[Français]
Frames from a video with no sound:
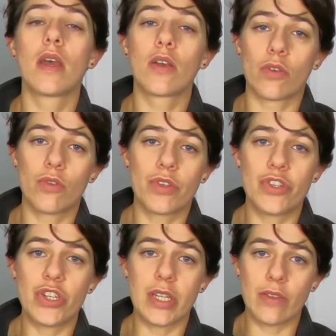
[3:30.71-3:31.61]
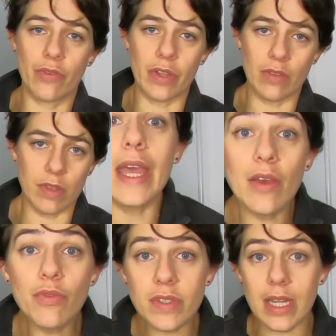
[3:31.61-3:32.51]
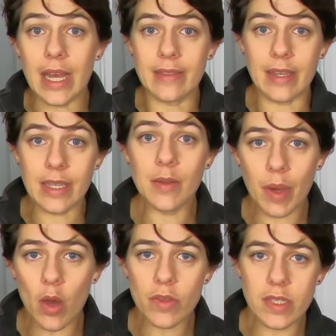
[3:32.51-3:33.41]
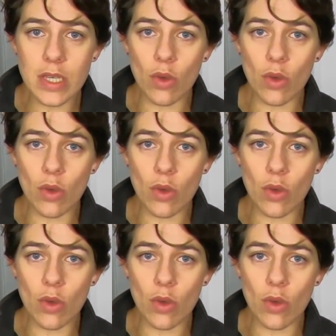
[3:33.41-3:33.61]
quand le kitchen est en fin de vie. Et vous allez attaquer le bras aussi.